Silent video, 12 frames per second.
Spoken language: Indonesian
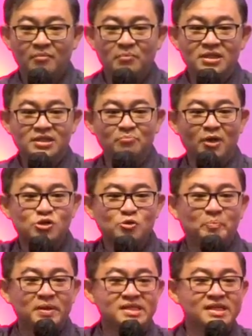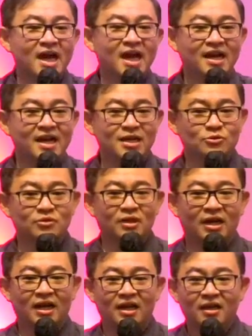Masih masuk penjara
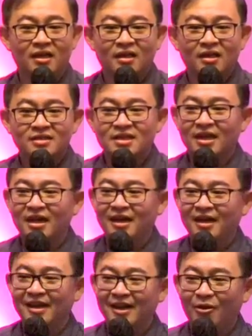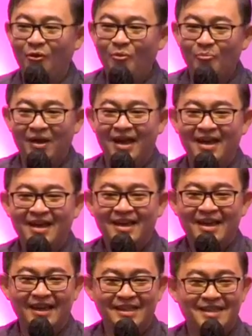saudara. Saya kadang-kadang oma
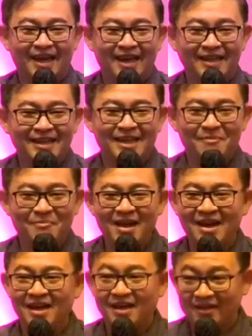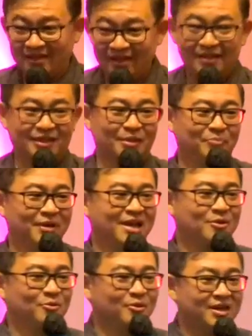ini jalannya gimana? Dia tetap
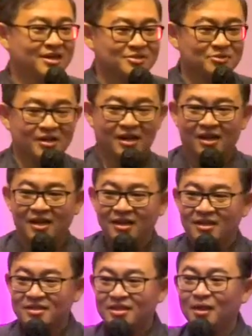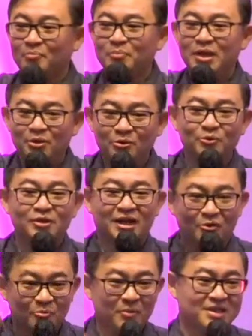lakukan saudara. Setiap minggu dia
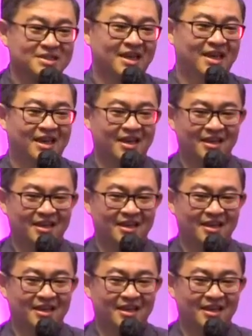ke rumah saya.